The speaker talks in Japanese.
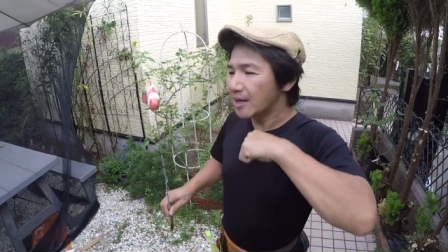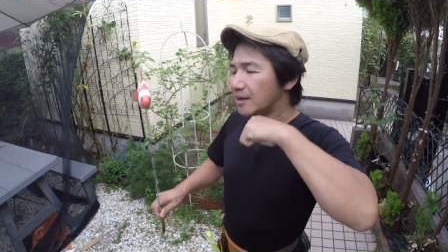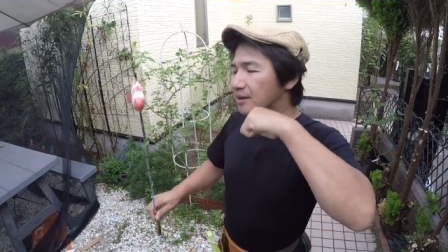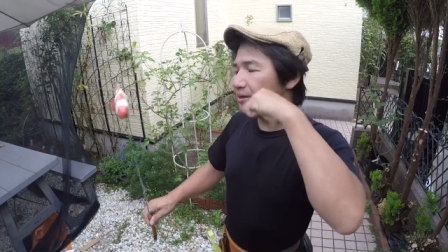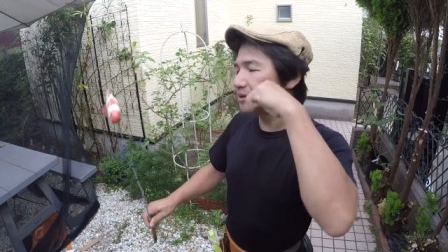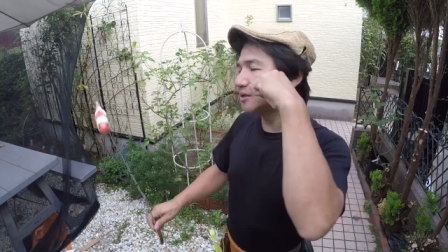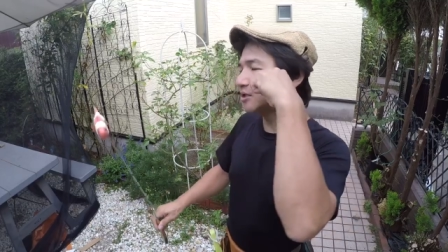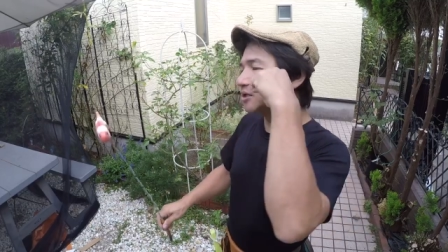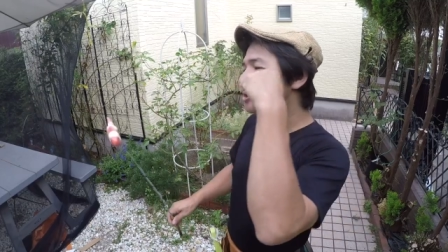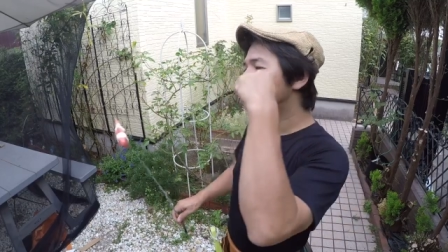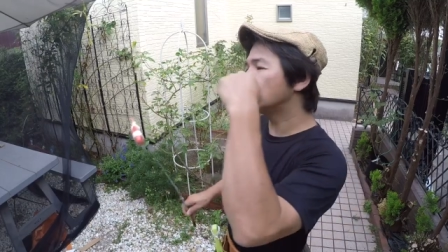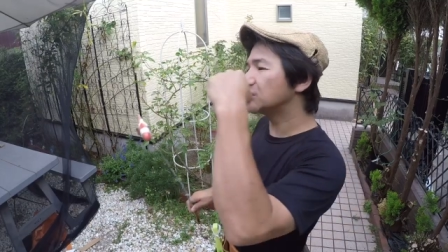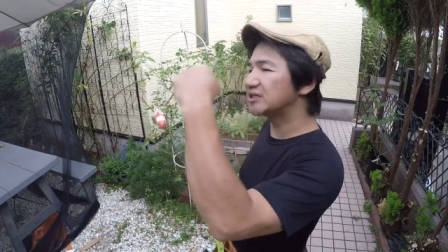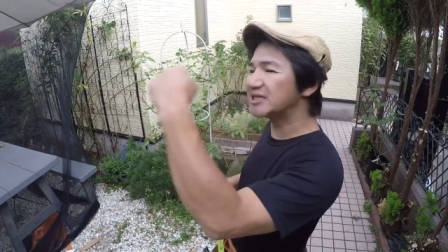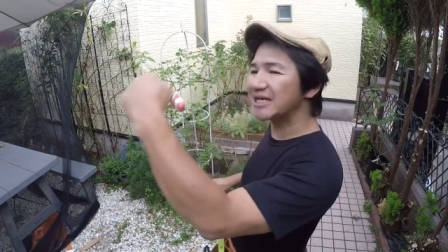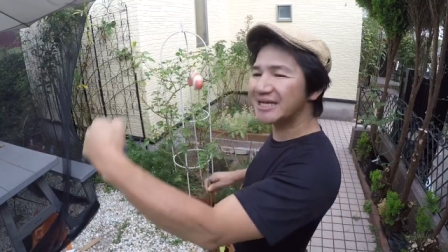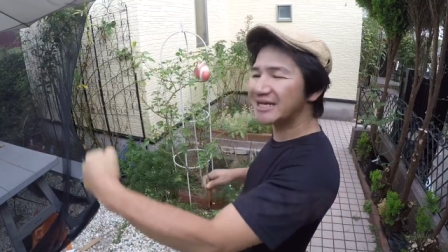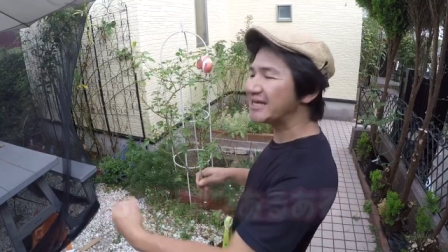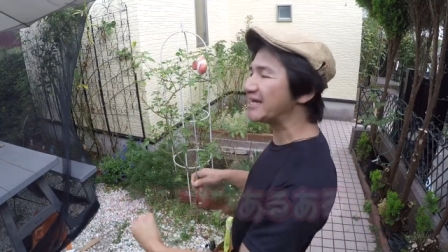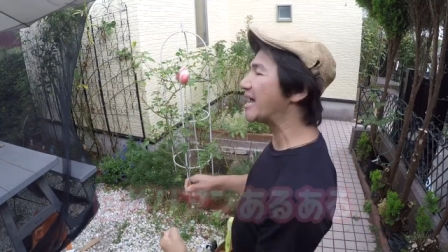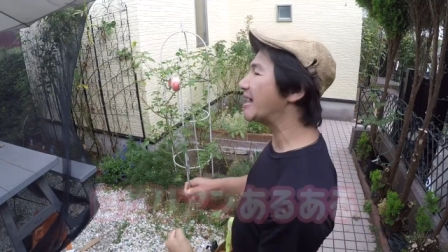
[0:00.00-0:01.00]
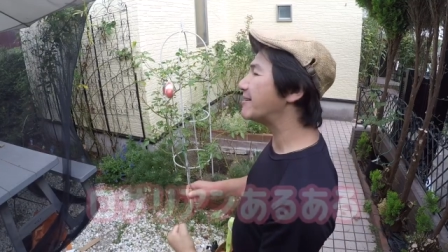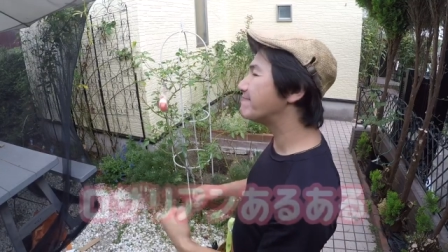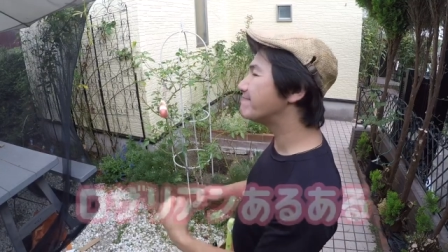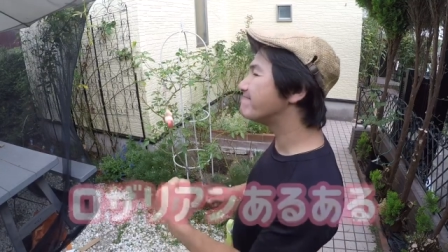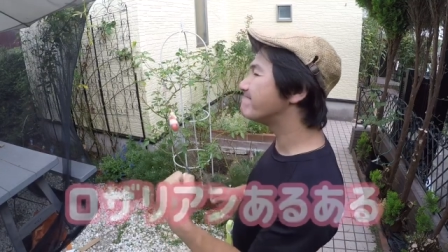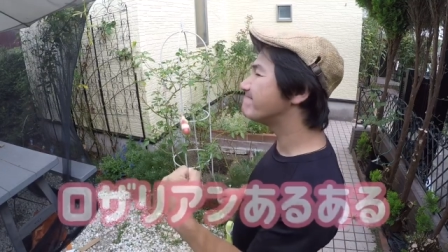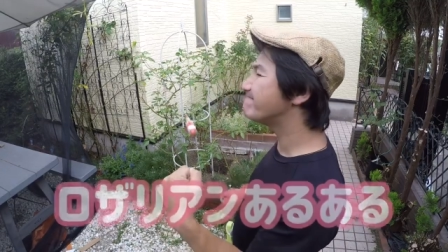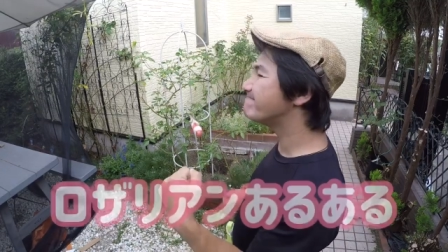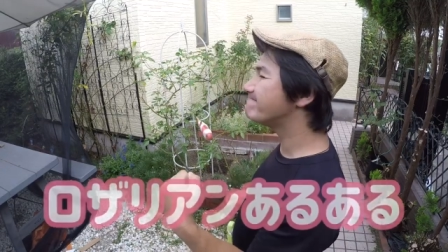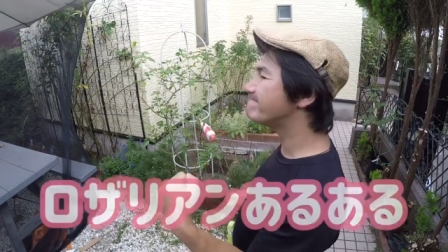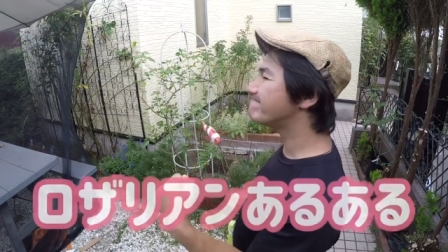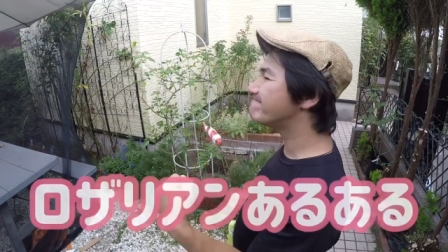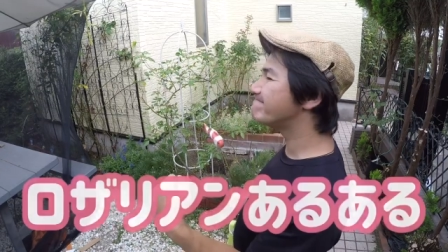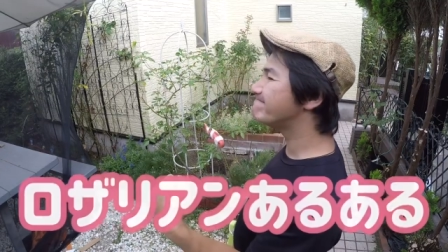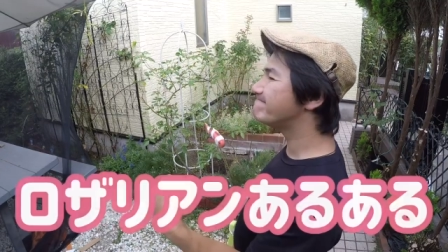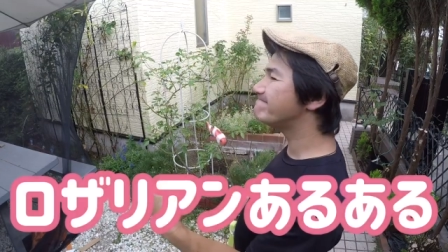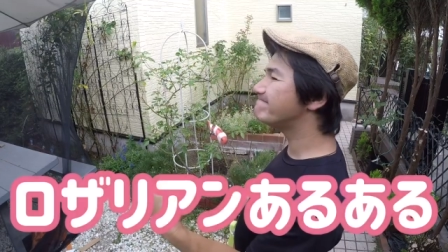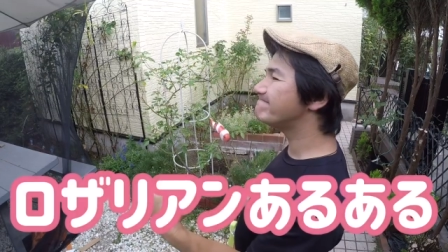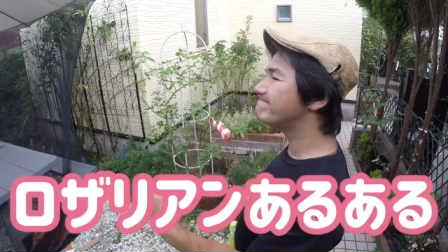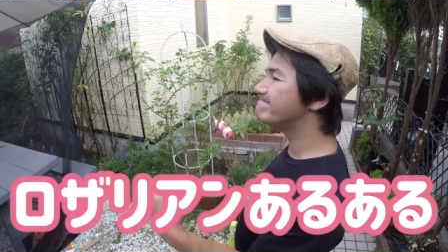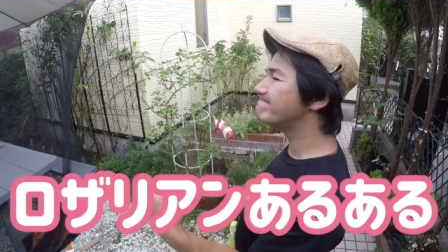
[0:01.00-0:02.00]

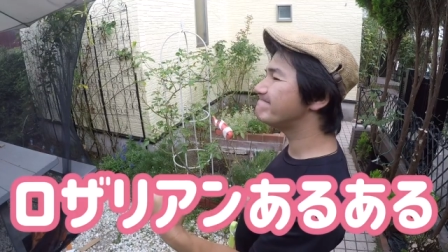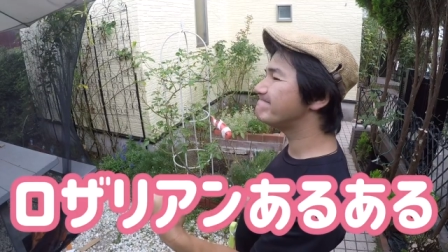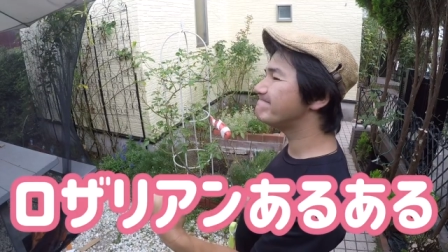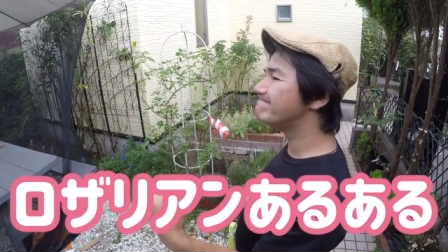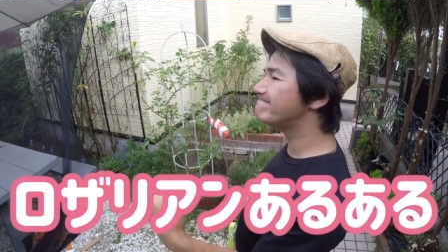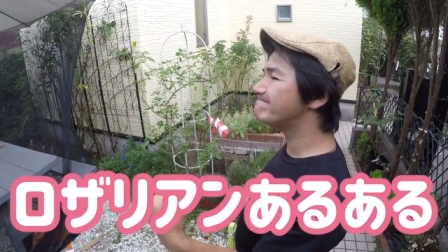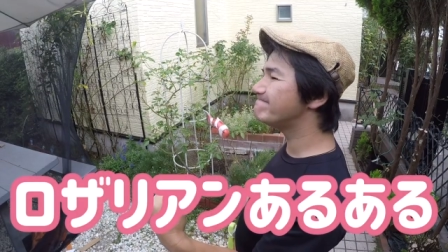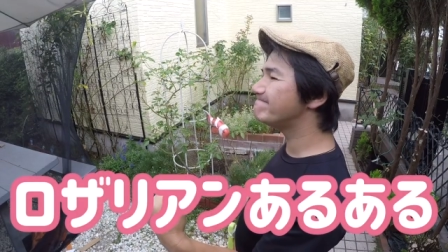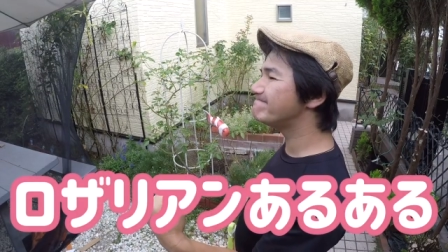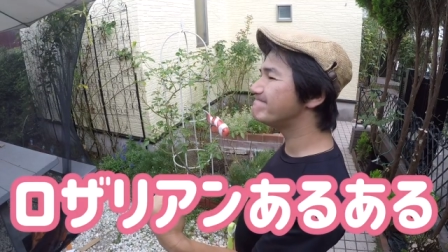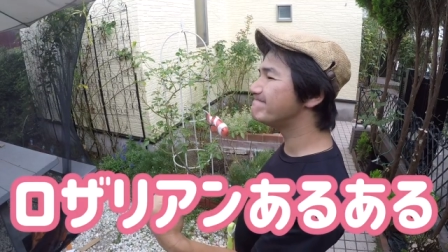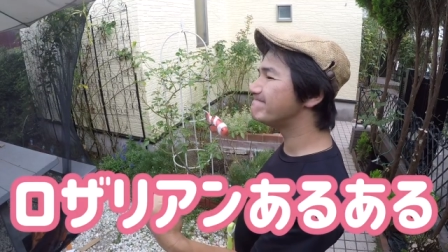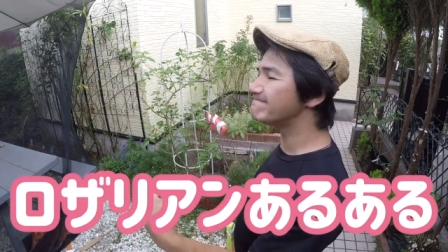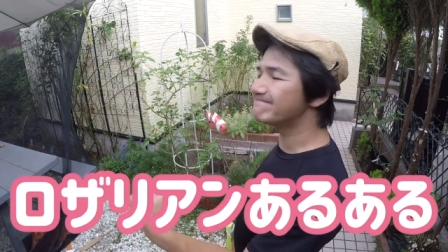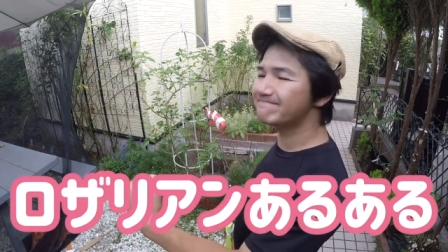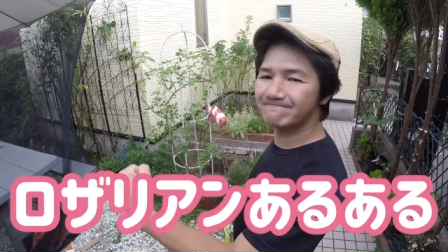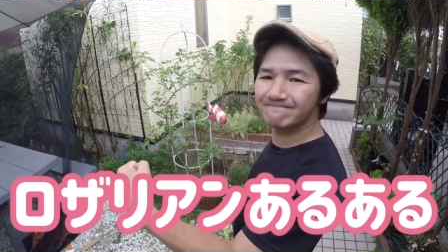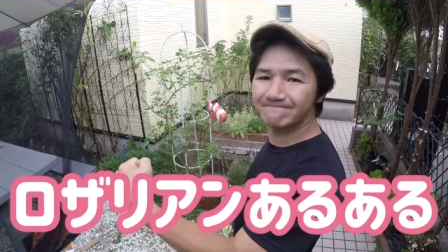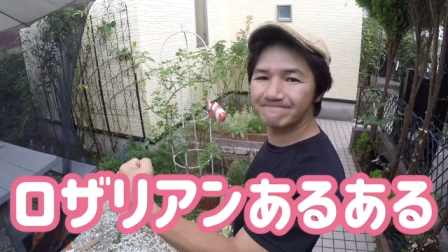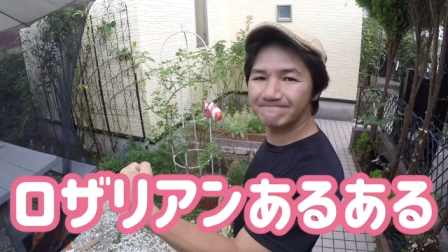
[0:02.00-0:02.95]
ロザリアン